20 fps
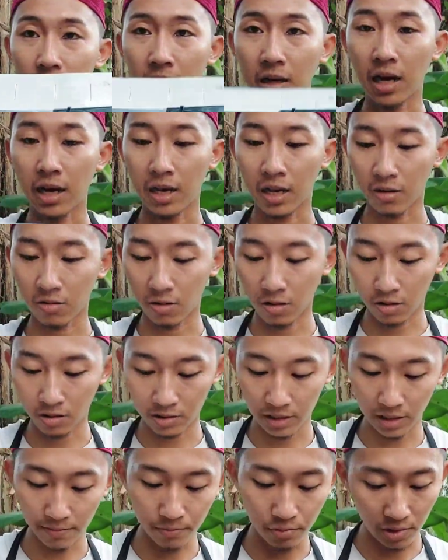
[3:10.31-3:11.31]
Agak kokoh
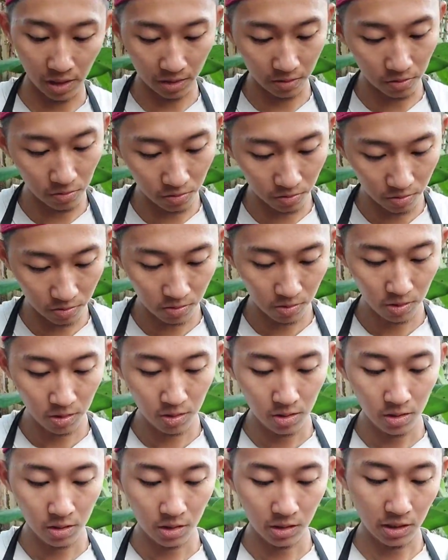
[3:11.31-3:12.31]
saya buka dulu.
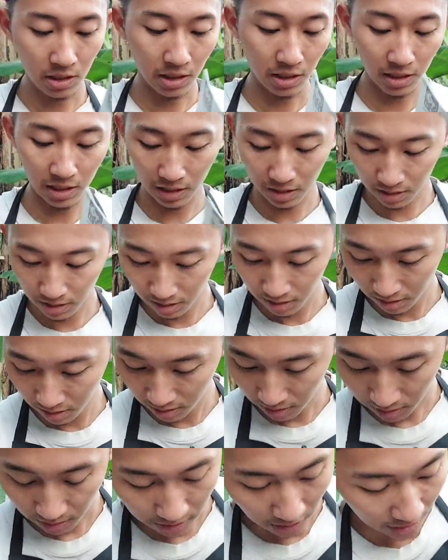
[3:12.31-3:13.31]
Ya nek
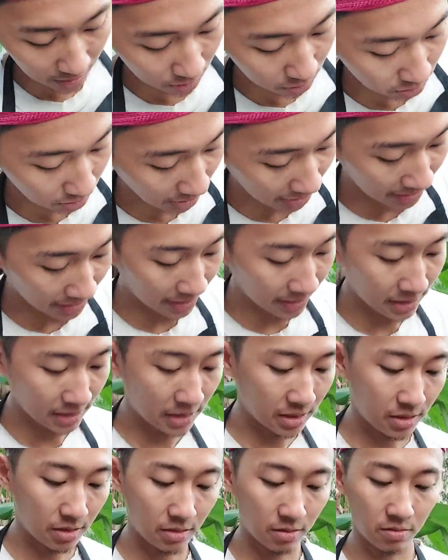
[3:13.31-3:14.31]
tani
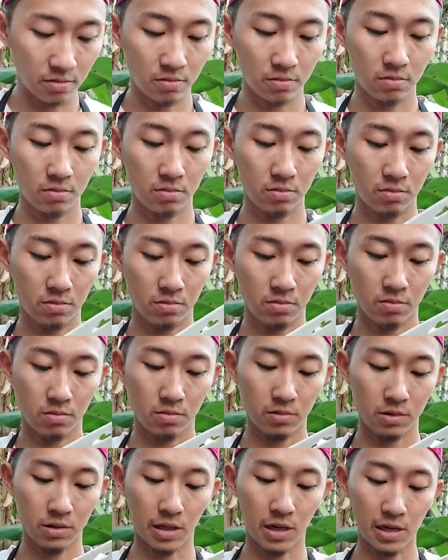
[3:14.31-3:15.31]
iki.
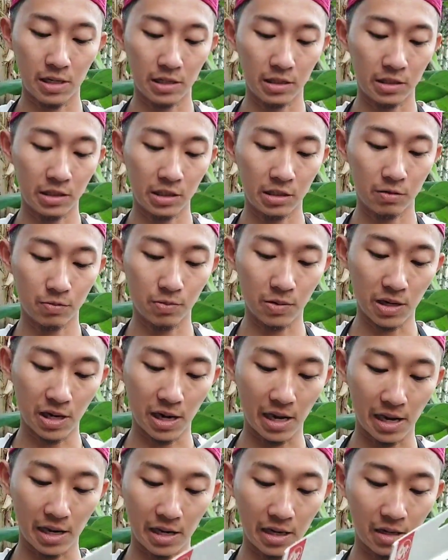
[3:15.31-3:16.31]
Kalitis
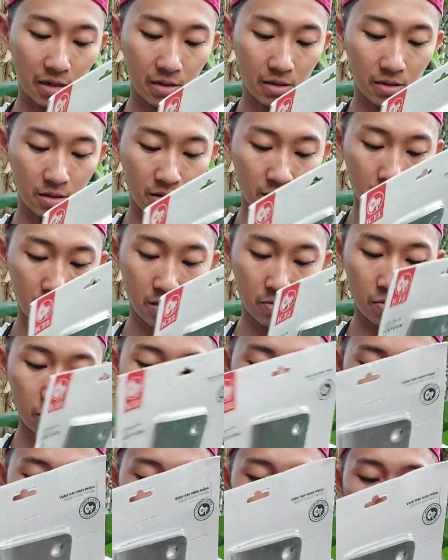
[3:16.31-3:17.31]
bareng.
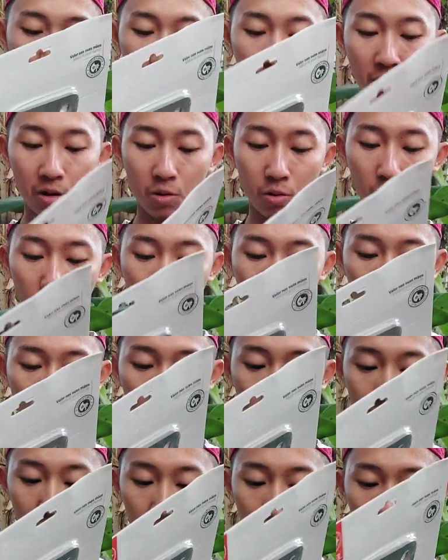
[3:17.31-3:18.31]
Mungkin ya ben
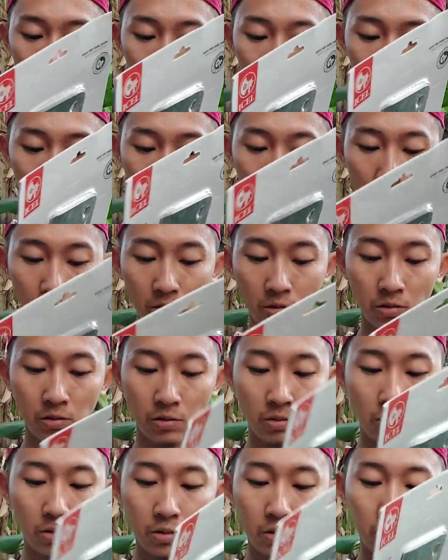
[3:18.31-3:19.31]
ini.
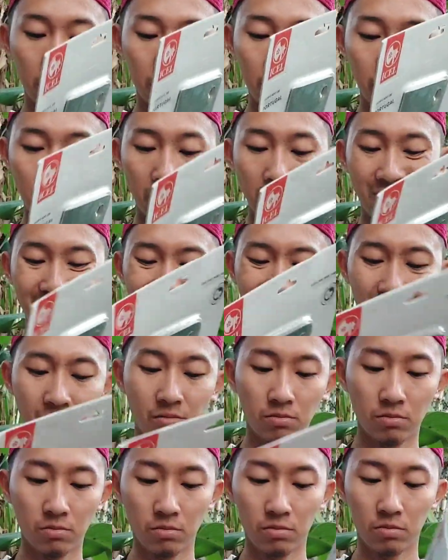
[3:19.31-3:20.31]
hmm.
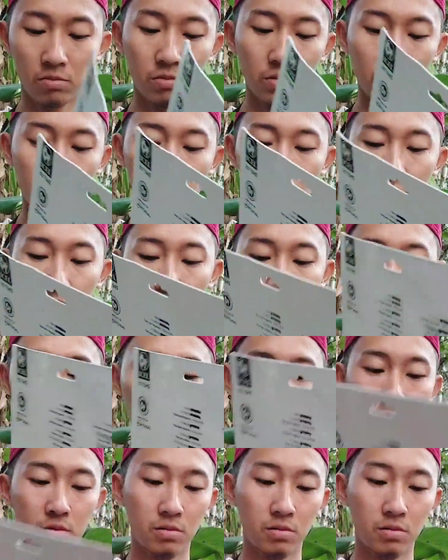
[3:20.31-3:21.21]
Yes.